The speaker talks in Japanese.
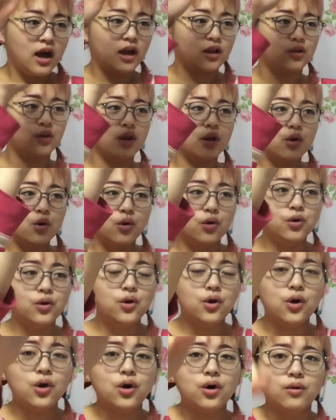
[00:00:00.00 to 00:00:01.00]
えっとねこの
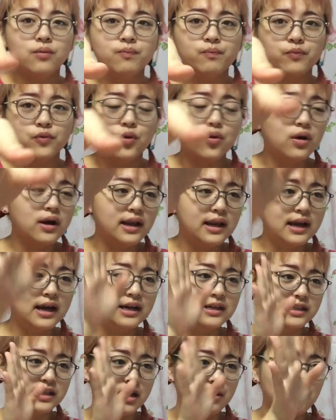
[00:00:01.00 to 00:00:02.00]
動画に
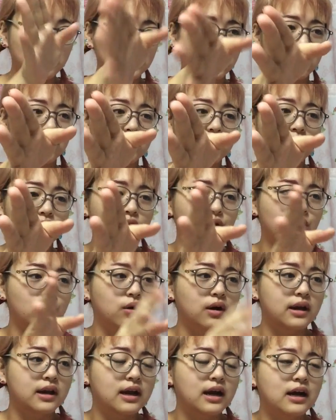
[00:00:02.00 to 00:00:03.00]
関して今撮ってる動
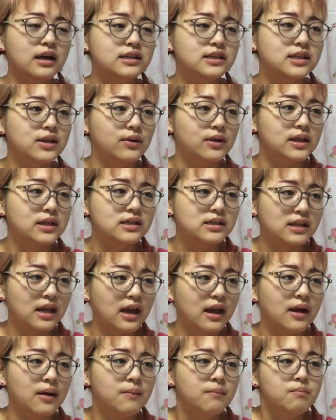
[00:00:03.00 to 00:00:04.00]
画に関してはです
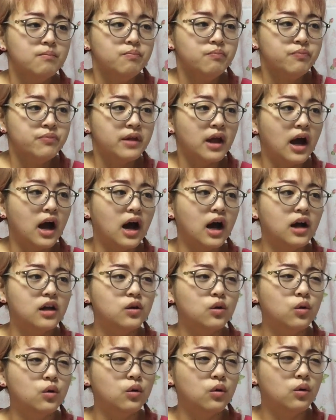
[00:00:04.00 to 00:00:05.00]
ねあ
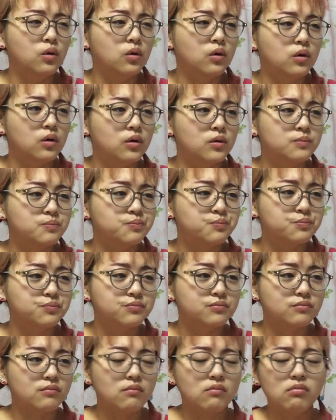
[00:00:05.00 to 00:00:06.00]

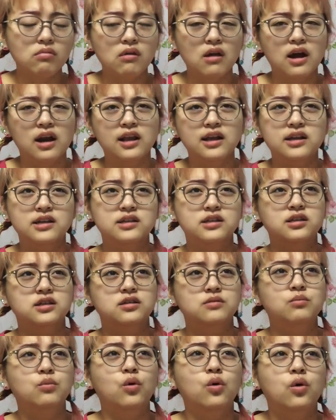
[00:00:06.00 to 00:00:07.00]
のー、あれで
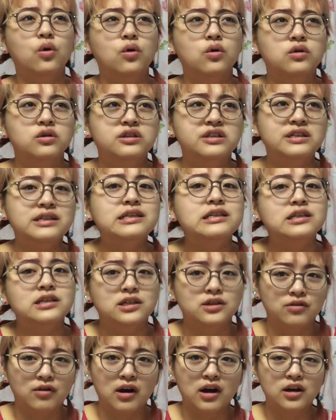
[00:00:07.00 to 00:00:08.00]
すもう7時
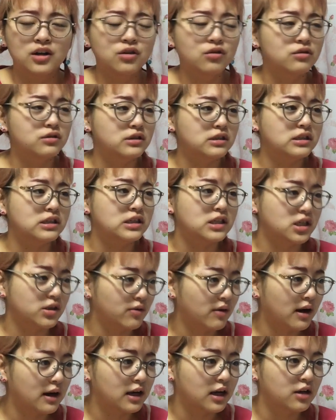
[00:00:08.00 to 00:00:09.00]
には今日7時に
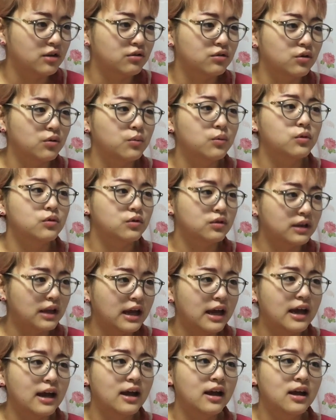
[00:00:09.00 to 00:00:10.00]
はあげると思うの
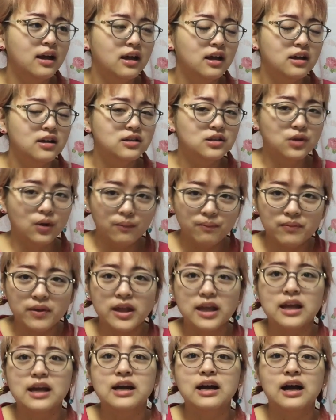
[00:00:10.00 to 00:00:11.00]
でそん
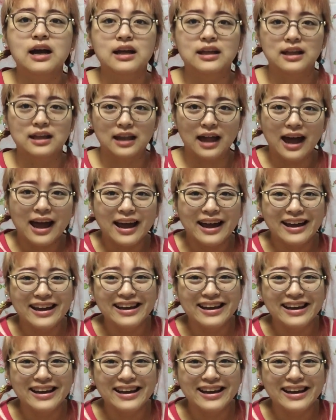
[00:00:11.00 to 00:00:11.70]
なにかけてない